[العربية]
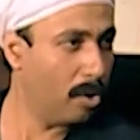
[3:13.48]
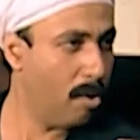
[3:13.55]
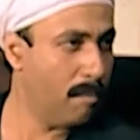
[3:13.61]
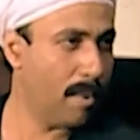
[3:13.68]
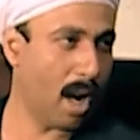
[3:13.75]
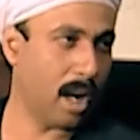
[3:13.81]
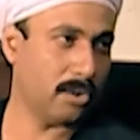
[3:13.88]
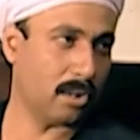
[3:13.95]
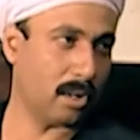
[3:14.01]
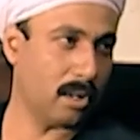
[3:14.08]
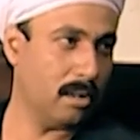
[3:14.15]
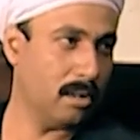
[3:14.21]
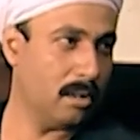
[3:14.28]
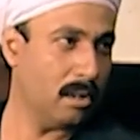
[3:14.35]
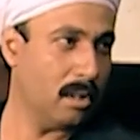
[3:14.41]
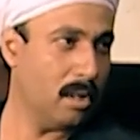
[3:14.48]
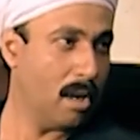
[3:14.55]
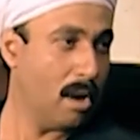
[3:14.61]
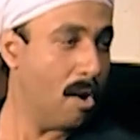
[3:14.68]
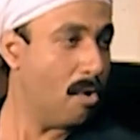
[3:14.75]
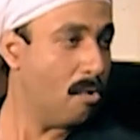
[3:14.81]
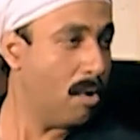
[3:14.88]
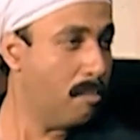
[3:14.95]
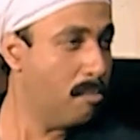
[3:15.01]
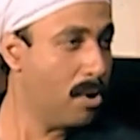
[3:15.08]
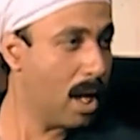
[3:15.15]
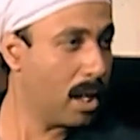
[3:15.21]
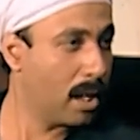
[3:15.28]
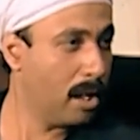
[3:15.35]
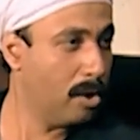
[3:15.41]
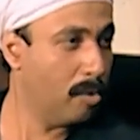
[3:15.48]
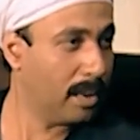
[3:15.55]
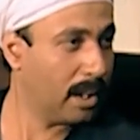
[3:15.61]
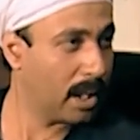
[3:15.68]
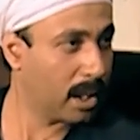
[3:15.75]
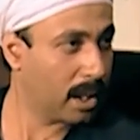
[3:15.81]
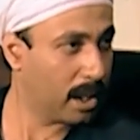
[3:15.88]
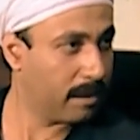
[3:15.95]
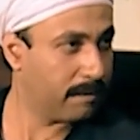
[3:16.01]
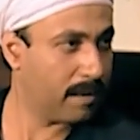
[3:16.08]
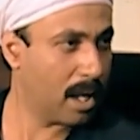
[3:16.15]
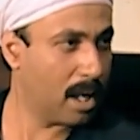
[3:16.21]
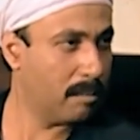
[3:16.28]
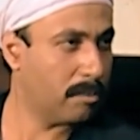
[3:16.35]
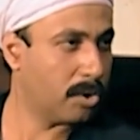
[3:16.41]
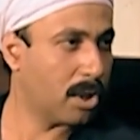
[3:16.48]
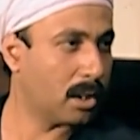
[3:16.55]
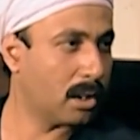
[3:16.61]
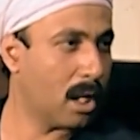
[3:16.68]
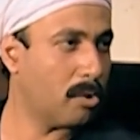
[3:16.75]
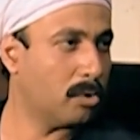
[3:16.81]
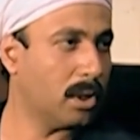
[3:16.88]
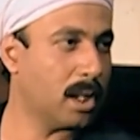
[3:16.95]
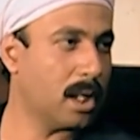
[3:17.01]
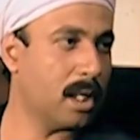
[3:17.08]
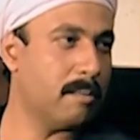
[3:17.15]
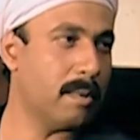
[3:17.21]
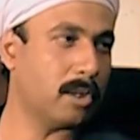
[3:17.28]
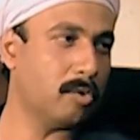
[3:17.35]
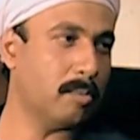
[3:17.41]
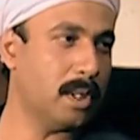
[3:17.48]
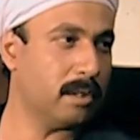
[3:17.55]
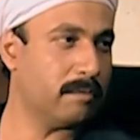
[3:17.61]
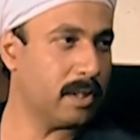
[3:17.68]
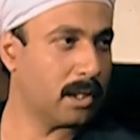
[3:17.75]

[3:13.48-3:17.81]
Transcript: إن هم عشر وأبويا قال له من غير حلفان مش هتاخد غير اللي مكتوبين في